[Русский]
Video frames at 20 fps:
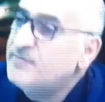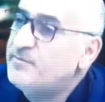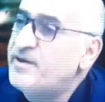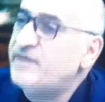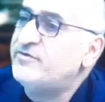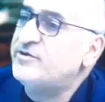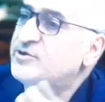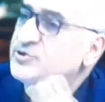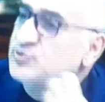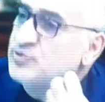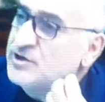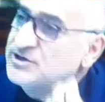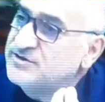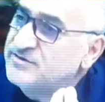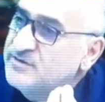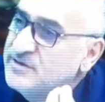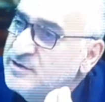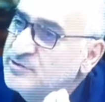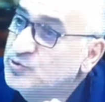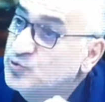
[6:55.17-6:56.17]
Первое
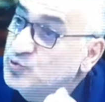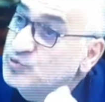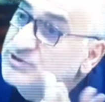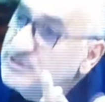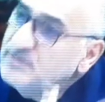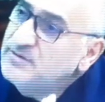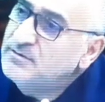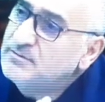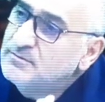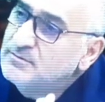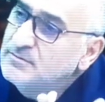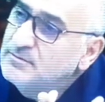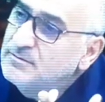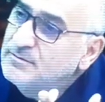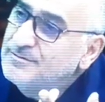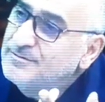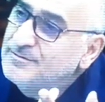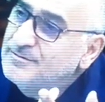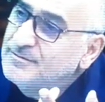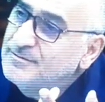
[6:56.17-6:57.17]
государство – это Турция.
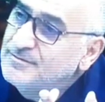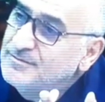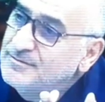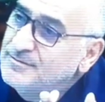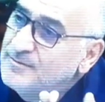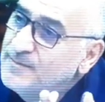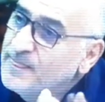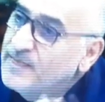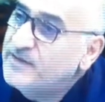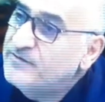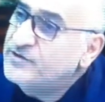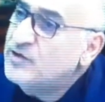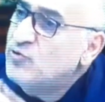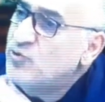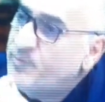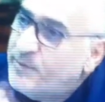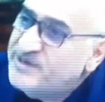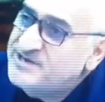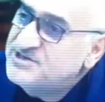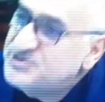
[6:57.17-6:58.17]

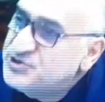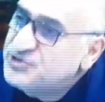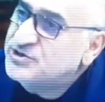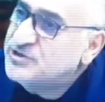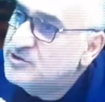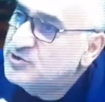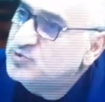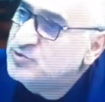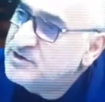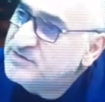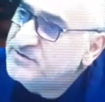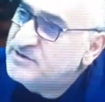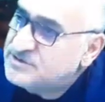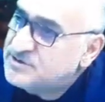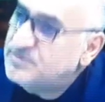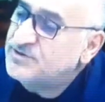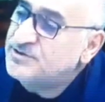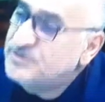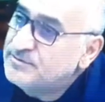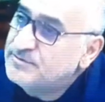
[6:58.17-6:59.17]
Второе паразитическое государство – это
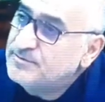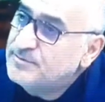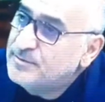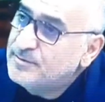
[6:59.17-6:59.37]
Азербайджан.